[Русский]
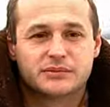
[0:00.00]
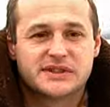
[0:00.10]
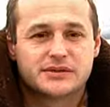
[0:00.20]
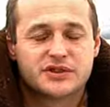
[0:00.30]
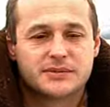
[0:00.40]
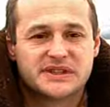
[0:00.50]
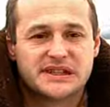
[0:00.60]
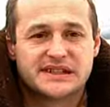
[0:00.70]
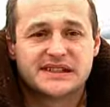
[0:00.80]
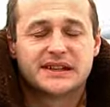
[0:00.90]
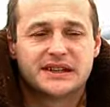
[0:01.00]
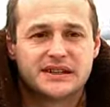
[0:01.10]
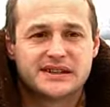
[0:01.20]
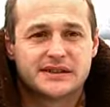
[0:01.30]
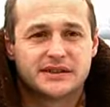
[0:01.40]
мы служим здесь за
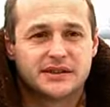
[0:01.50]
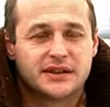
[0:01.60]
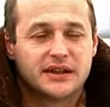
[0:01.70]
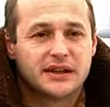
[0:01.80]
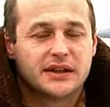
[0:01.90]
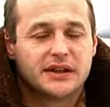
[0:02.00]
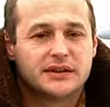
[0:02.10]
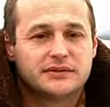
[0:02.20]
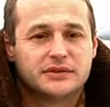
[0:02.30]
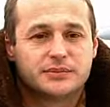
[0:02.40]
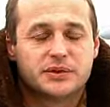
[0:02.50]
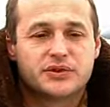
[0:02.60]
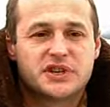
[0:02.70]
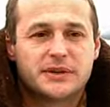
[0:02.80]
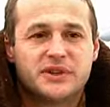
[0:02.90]
границей, вот,
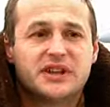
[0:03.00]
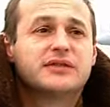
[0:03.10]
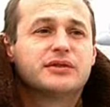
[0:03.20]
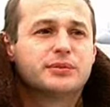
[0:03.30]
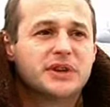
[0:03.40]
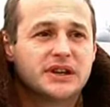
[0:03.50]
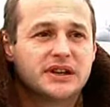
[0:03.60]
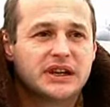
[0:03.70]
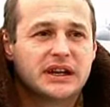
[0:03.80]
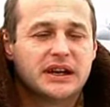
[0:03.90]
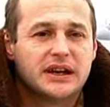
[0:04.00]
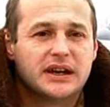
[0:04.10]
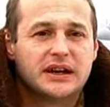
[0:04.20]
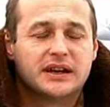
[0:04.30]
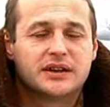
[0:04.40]
получаем деньги в рублях,
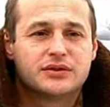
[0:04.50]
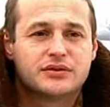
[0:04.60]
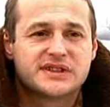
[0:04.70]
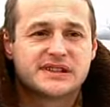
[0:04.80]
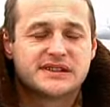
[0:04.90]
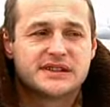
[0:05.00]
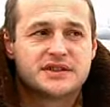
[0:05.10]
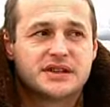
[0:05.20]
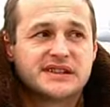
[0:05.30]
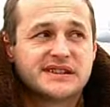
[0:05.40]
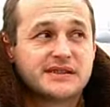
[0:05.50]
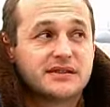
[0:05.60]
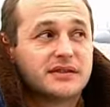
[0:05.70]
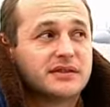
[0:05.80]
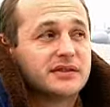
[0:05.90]
а курс
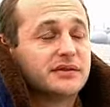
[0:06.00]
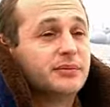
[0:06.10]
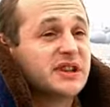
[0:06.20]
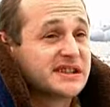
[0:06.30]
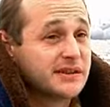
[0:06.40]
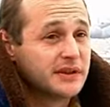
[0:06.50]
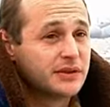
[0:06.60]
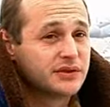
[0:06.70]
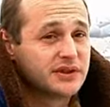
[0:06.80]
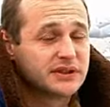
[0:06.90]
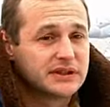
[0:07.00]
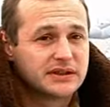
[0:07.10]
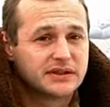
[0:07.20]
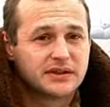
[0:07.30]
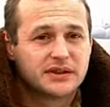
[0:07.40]
сейчас э, местной валюты
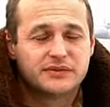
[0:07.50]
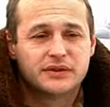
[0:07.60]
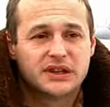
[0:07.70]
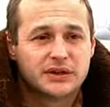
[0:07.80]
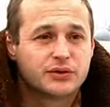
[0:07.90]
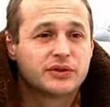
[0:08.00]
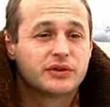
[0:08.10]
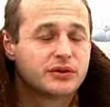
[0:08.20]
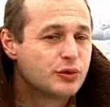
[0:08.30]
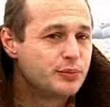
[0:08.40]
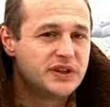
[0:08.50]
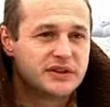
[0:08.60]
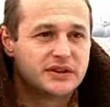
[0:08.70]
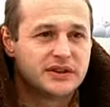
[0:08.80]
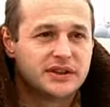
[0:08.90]
довольно такой
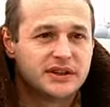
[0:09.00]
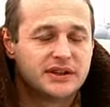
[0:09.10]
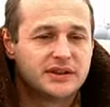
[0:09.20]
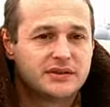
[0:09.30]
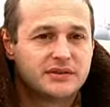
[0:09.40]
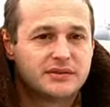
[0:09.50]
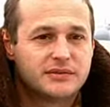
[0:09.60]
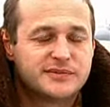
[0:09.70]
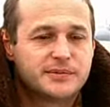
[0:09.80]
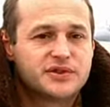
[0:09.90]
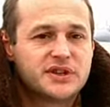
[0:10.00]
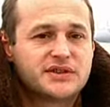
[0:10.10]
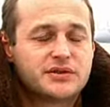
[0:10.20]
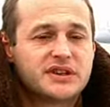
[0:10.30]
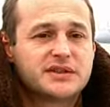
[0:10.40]
губительный. И, то есть
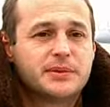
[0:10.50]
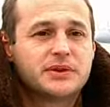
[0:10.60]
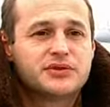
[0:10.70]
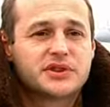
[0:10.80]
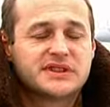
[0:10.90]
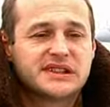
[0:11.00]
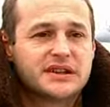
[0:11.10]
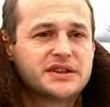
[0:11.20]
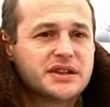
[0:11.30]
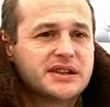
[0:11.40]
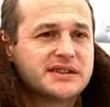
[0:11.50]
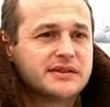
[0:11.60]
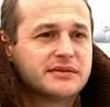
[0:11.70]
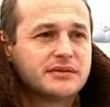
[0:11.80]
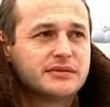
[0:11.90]
получается, что наша получка
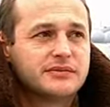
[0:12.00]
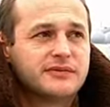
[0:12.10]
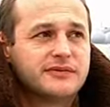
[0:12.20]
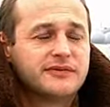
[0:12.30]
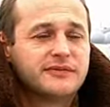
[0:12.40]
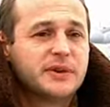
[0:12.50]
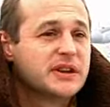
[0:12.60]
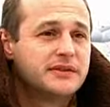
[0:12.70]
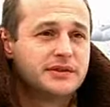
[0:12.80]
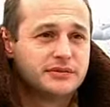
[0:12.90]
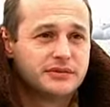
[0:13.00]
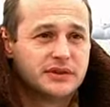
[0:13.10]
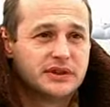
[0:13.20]
сокращается ну, в половину.